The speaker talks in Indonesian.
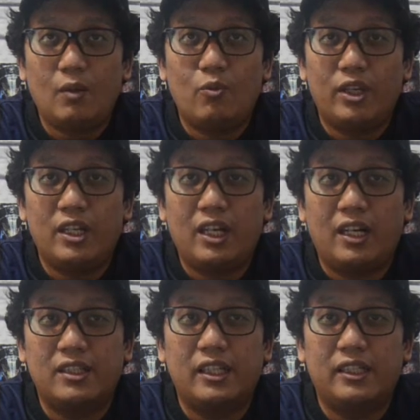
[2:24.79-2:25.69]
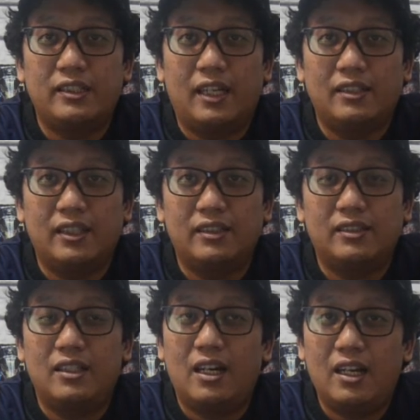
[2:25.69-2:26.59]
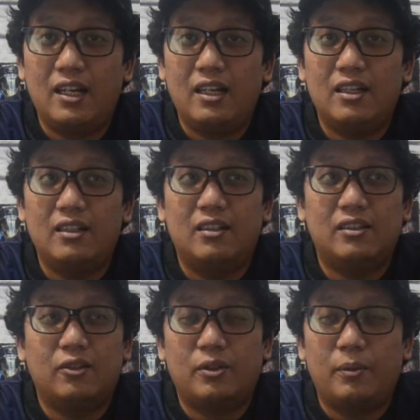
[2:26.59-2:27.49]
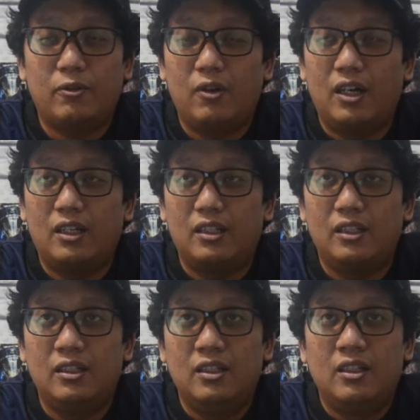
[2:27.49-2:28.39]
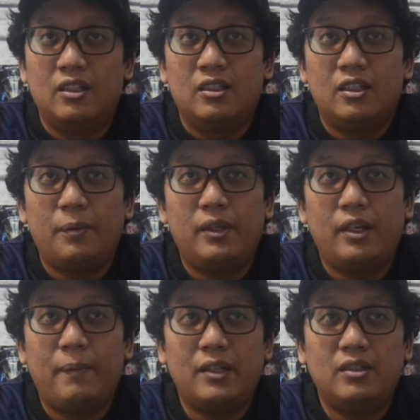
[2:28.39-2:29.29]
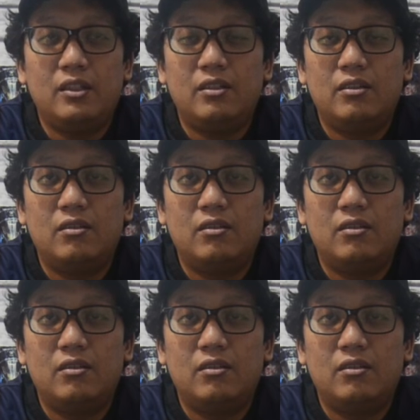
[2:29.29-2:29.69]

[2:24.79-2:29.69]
mungkin karena si Sanchez cedera atau gimana gue nggak ngerti tapi yang pasti